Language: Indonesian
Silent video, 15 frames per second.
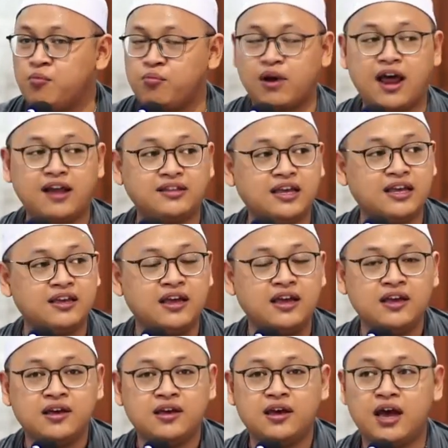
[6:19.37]
Berarti
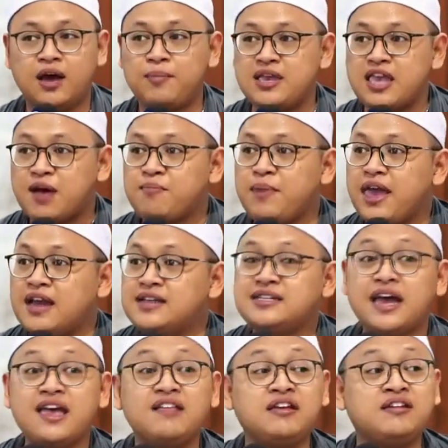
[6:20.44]
e, penyampaian
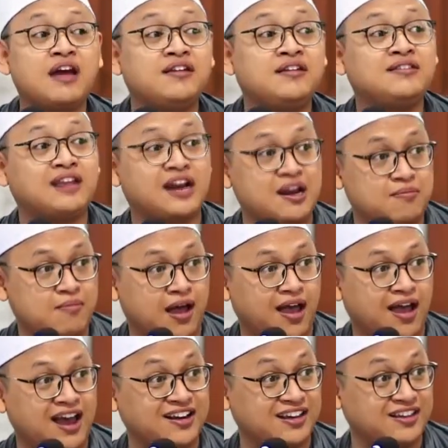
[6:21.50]
saya tidak
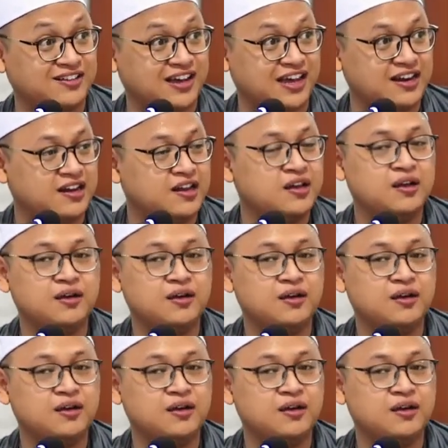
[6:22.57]
diterima, kan gitu kan.